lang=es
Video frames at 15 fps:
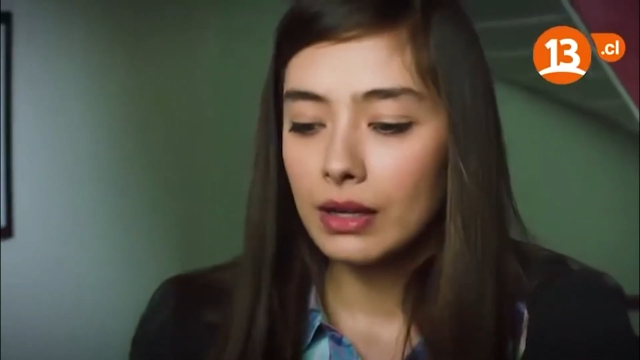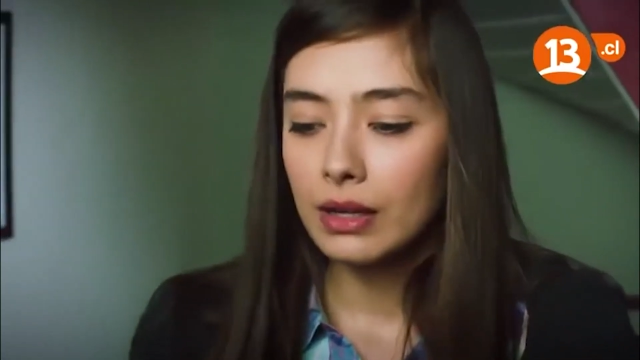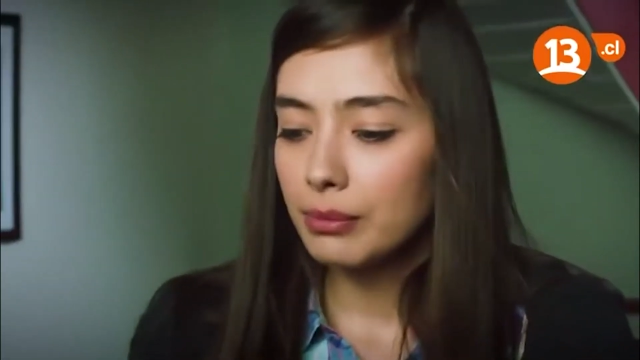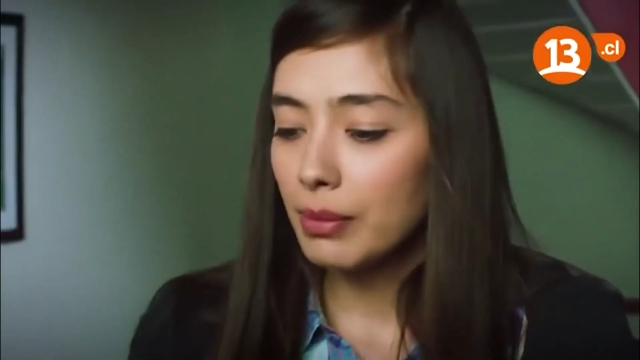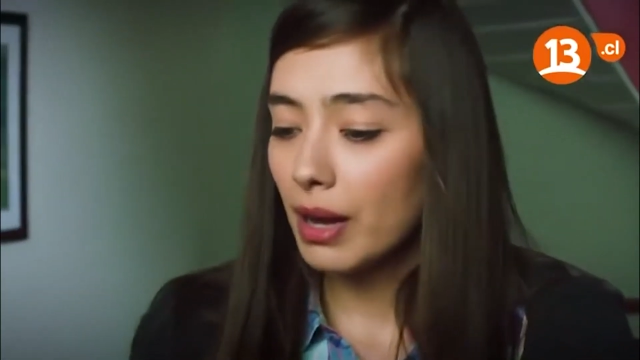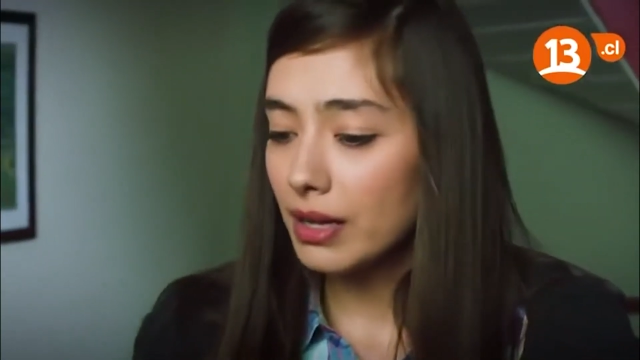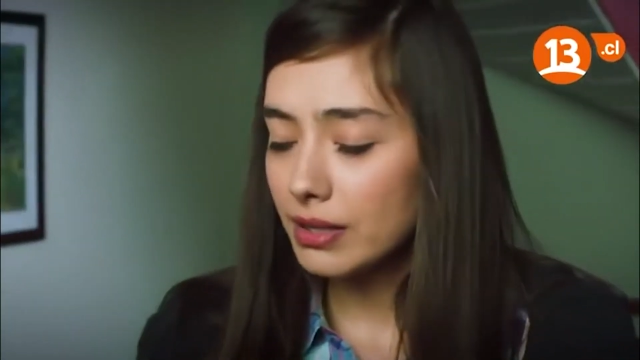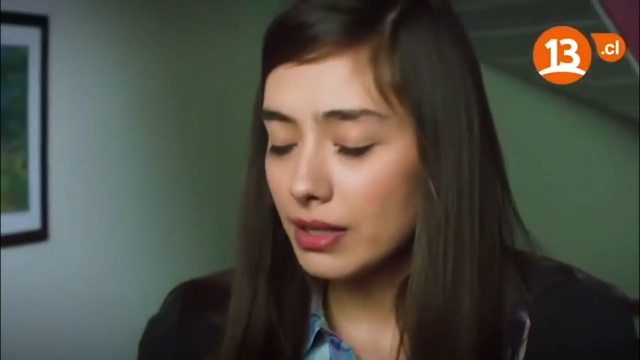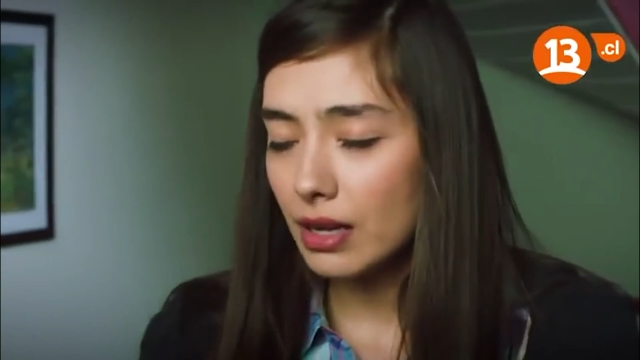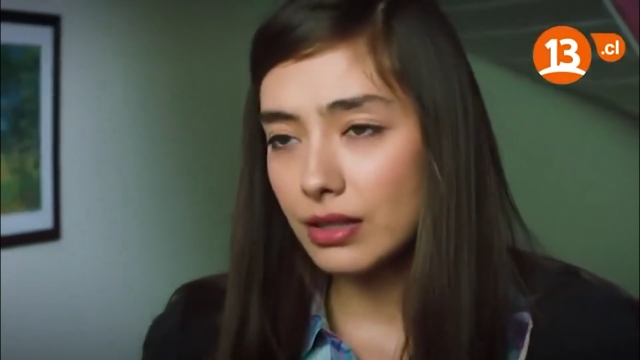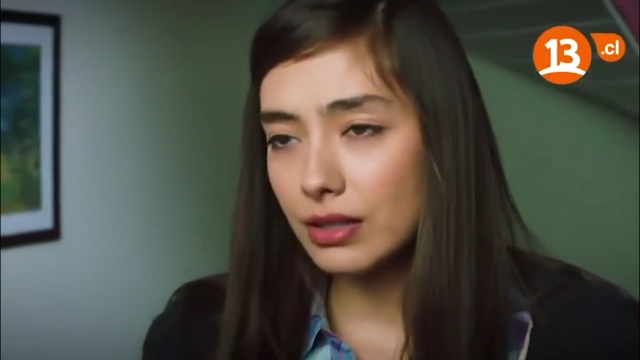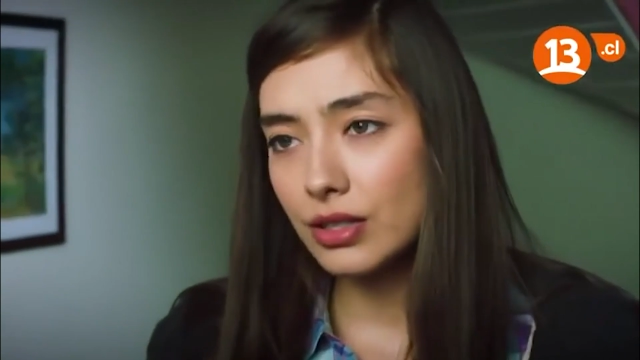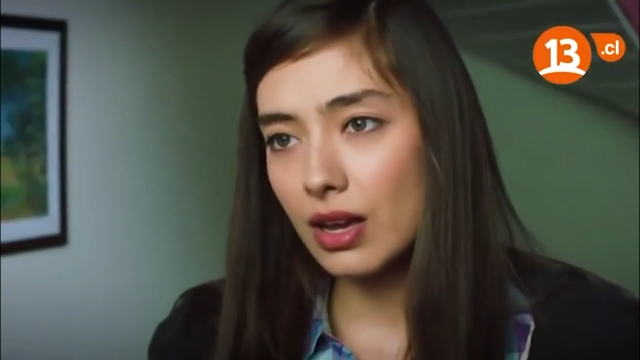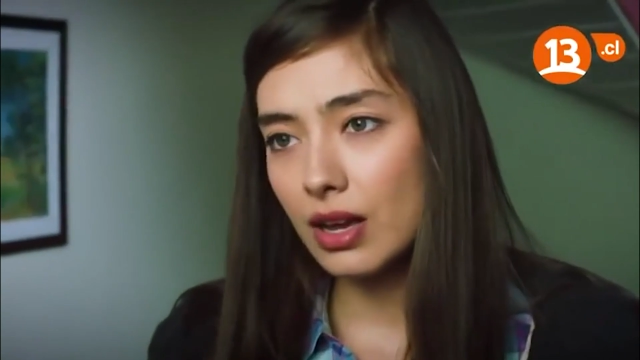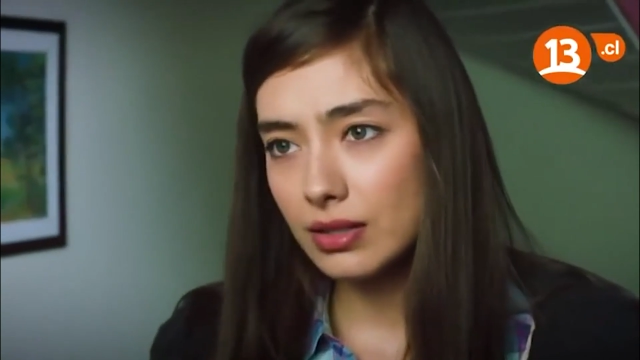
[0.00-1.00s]
Yo solo
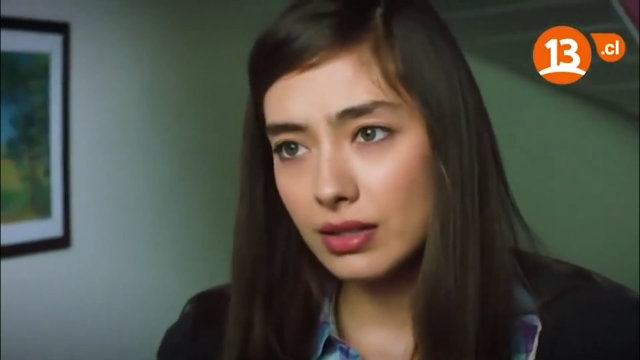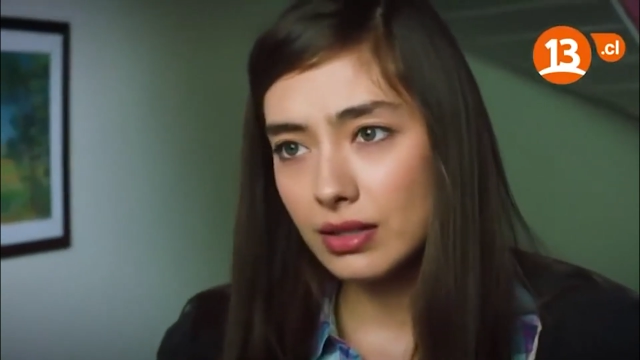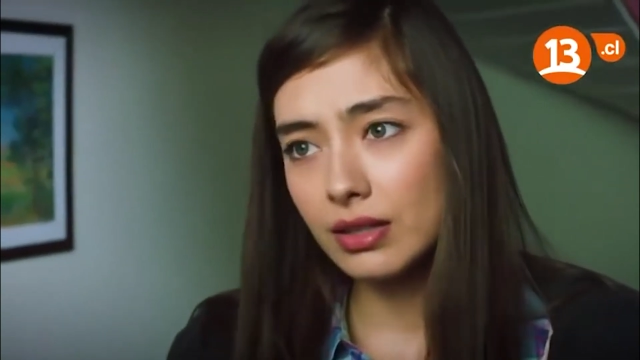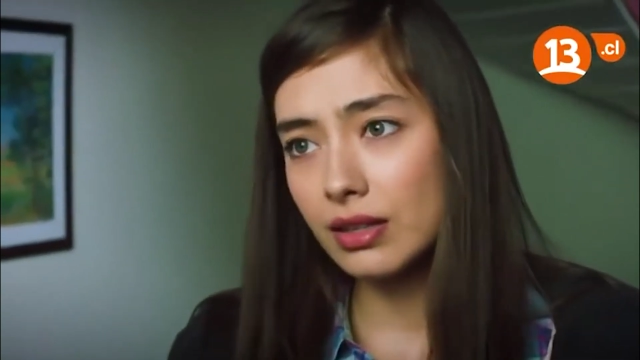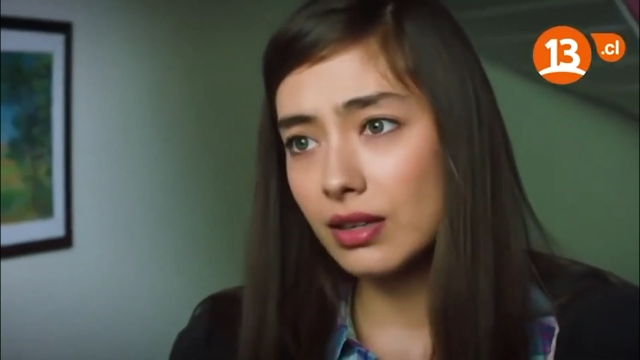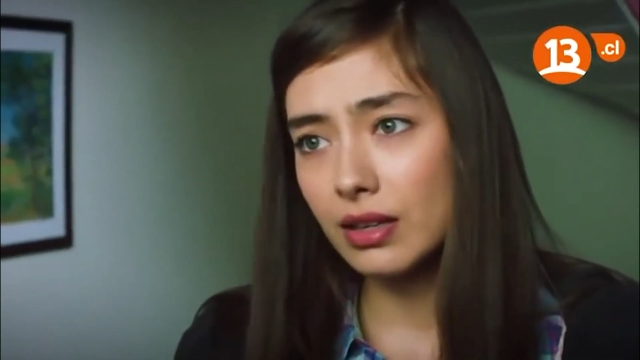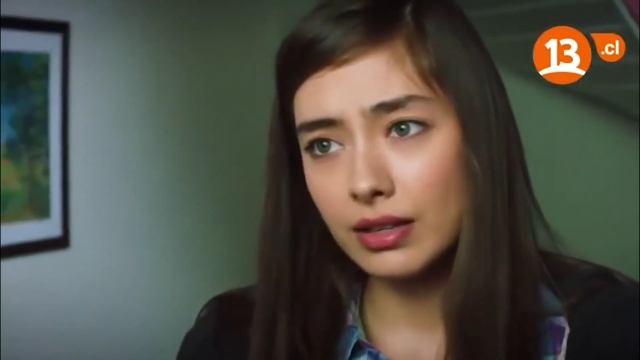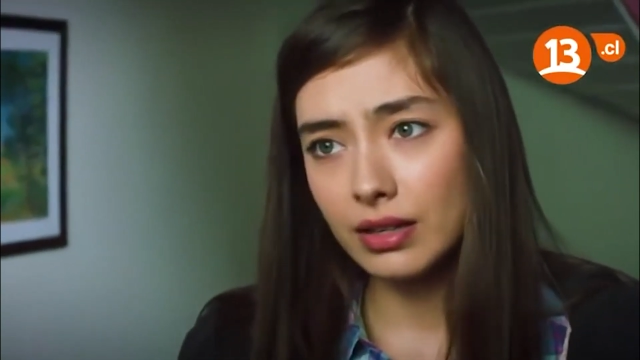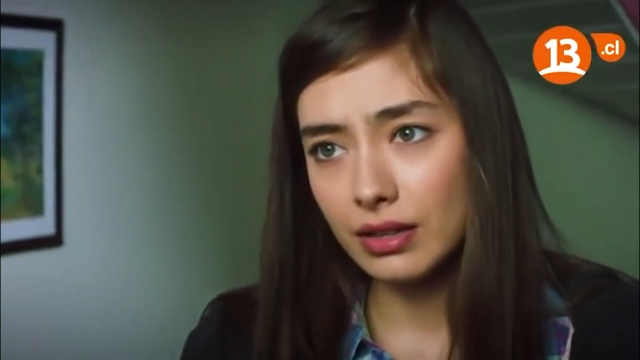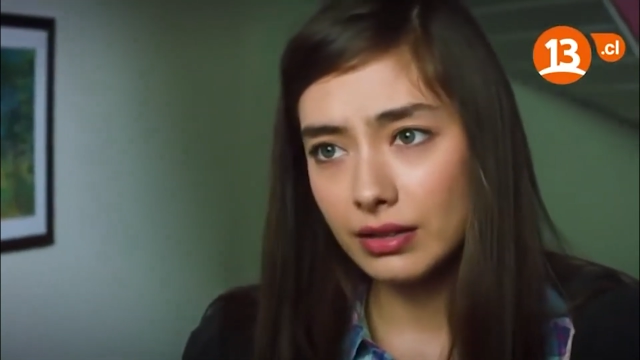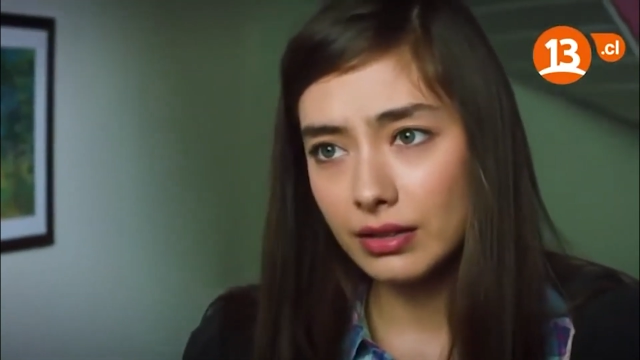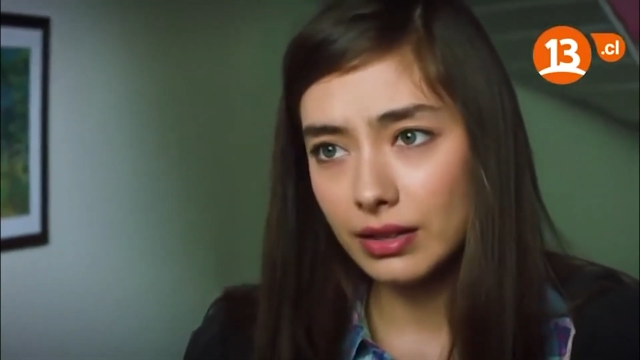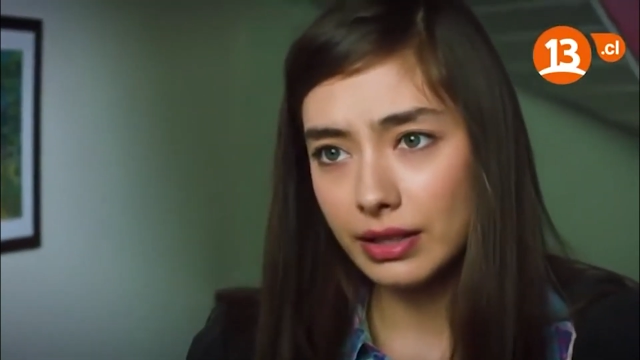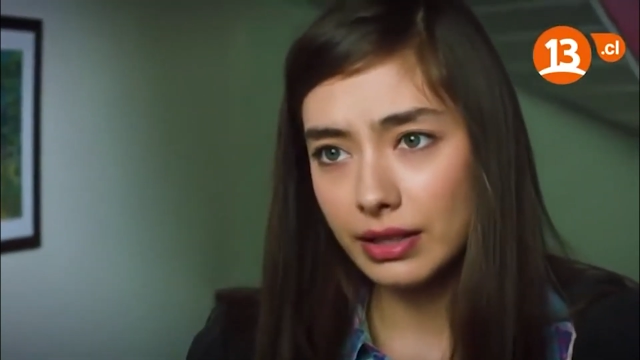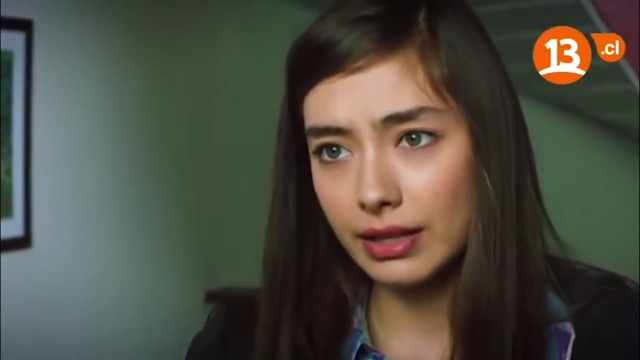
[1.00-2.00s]
trataba de acercarme a
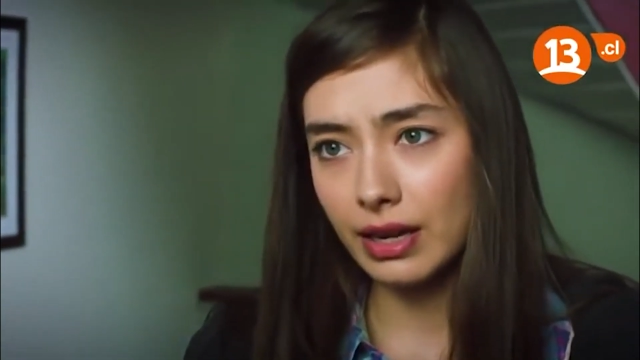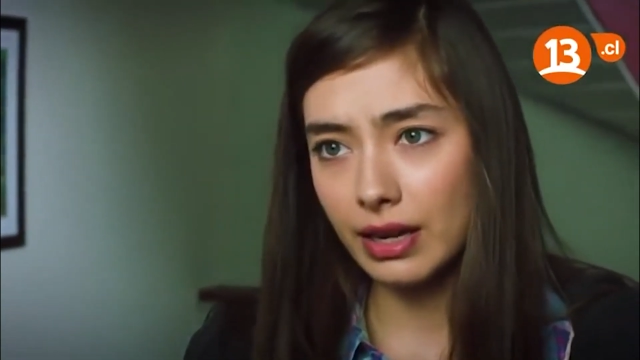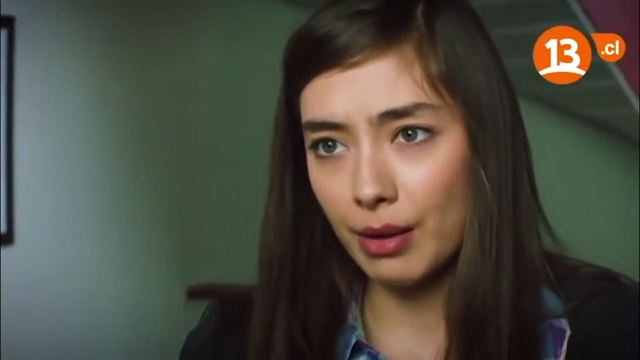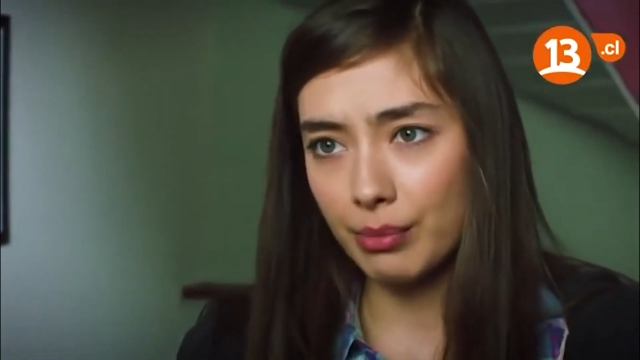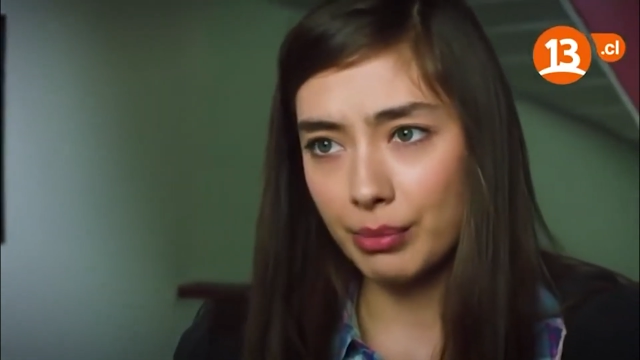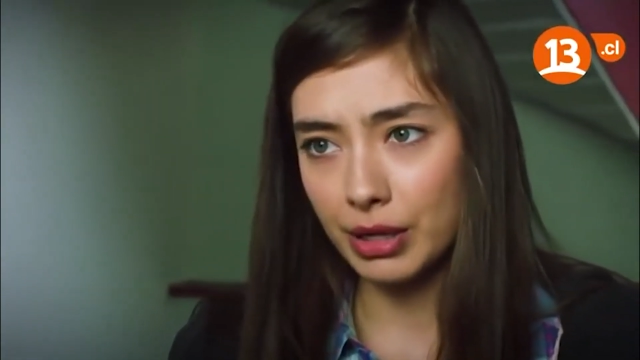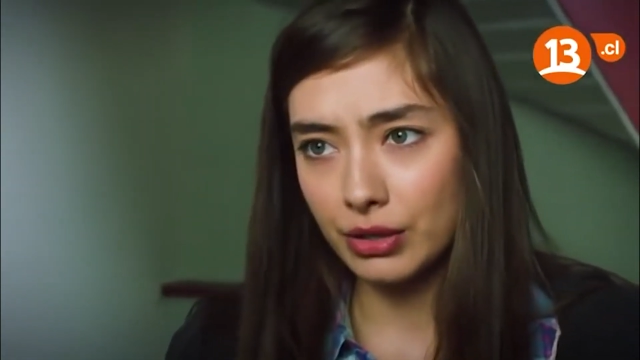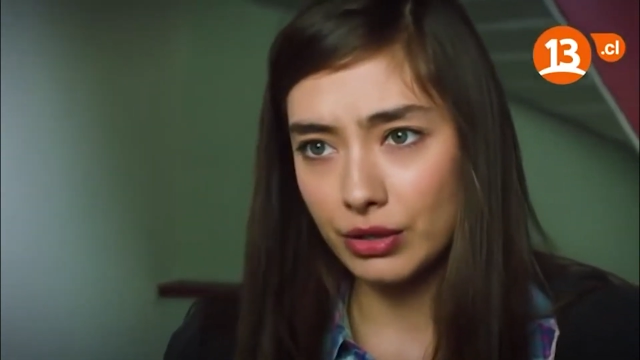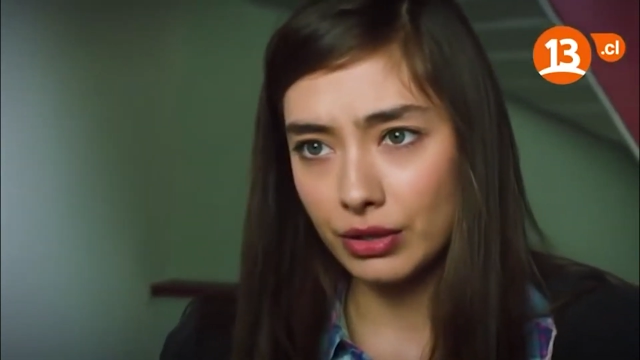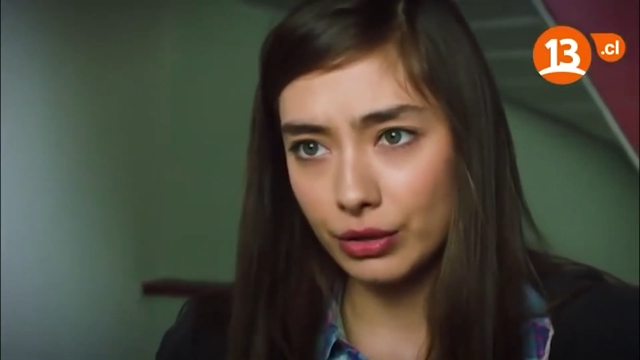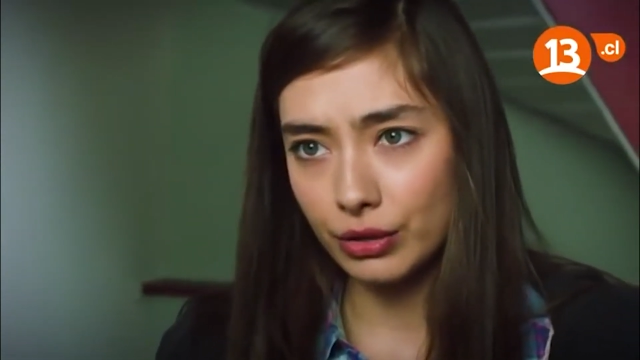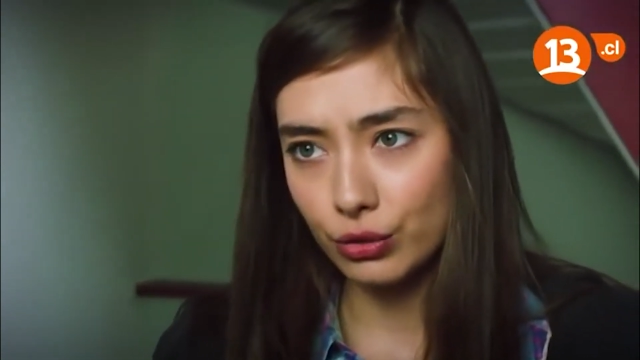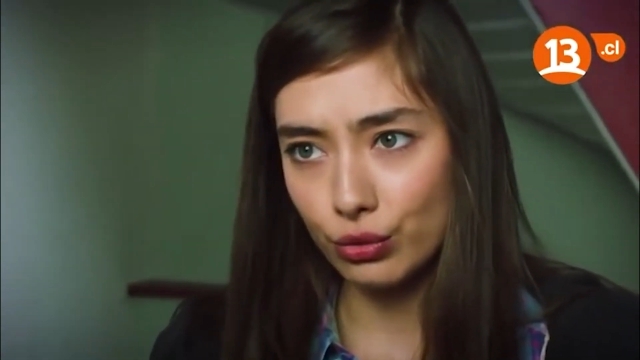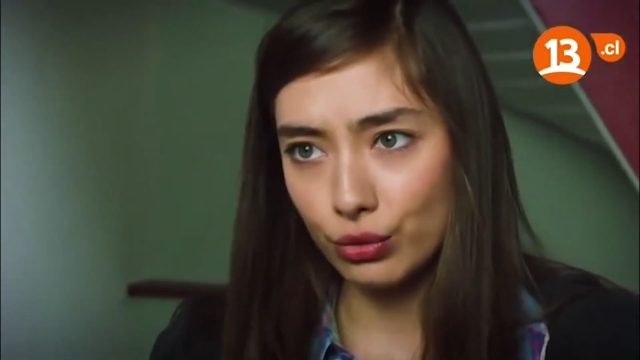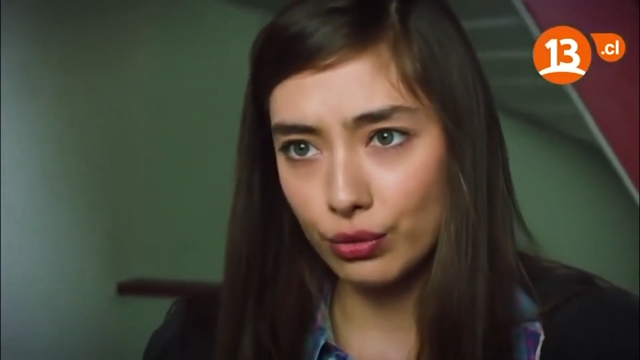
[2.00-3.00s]
ella y hacerle saber que
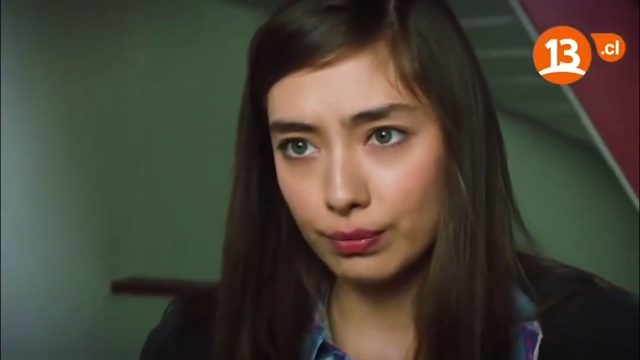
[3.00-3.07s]
tiene mi